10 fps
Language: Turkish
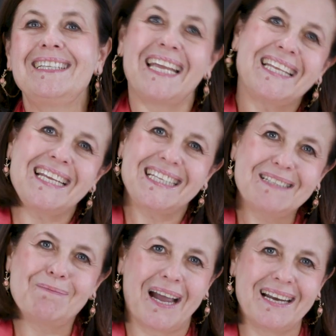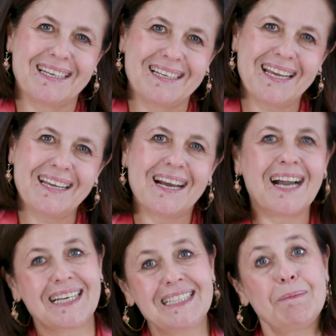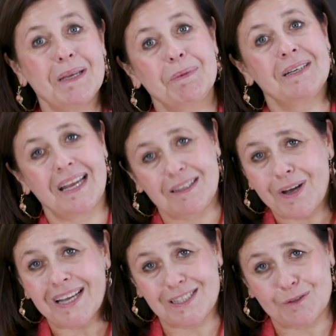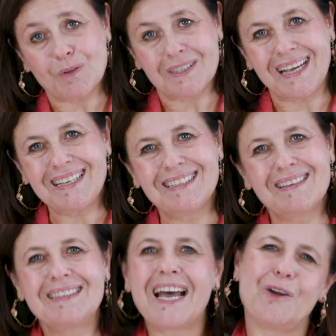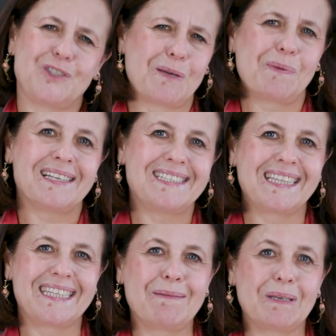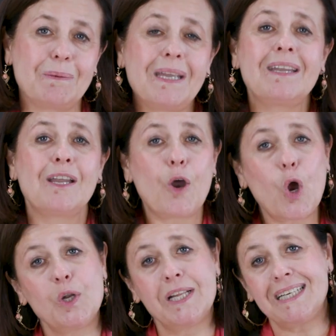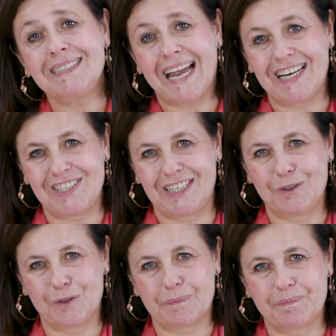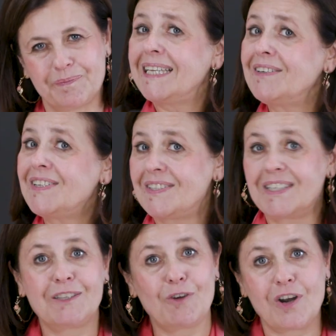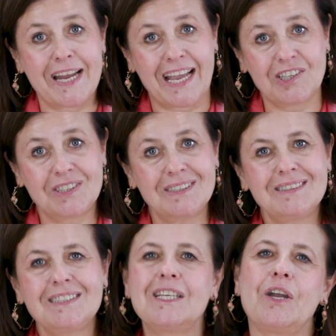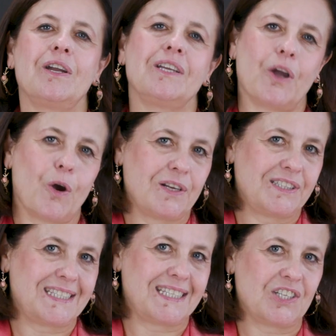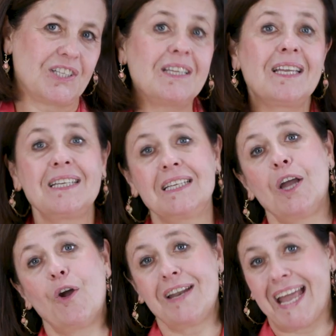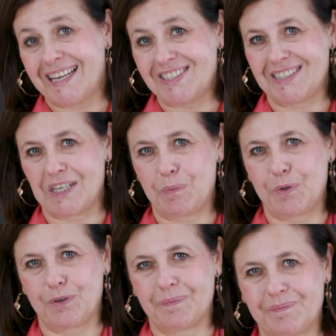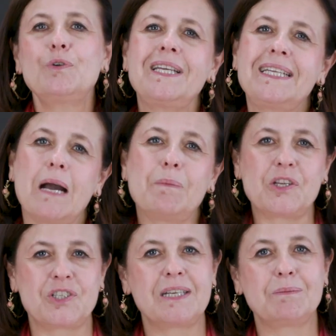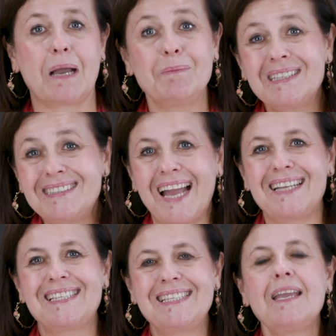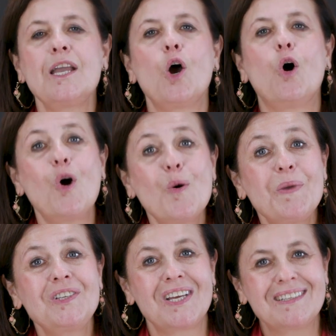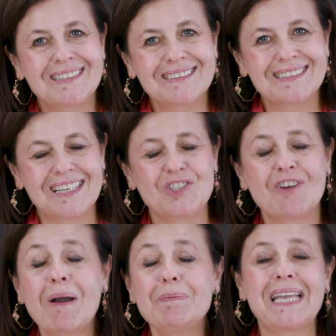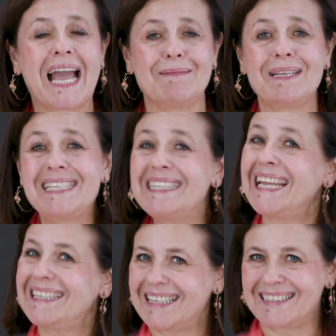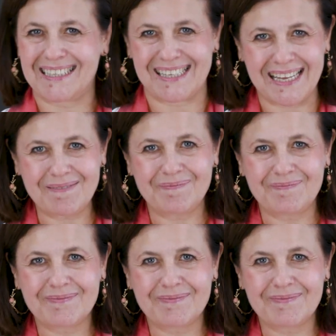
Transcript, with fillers: Genel itibariyle akademik bir advisor olarak daha önce de bahsettiğim gibi early'leri tercih ediyorum. Ya restrictive early action ya early decision ya da early action yapıyorum. Buradaki amaçlarımdan bir tanesi 15 Aralık'ta cevap gelmesi nedeniyle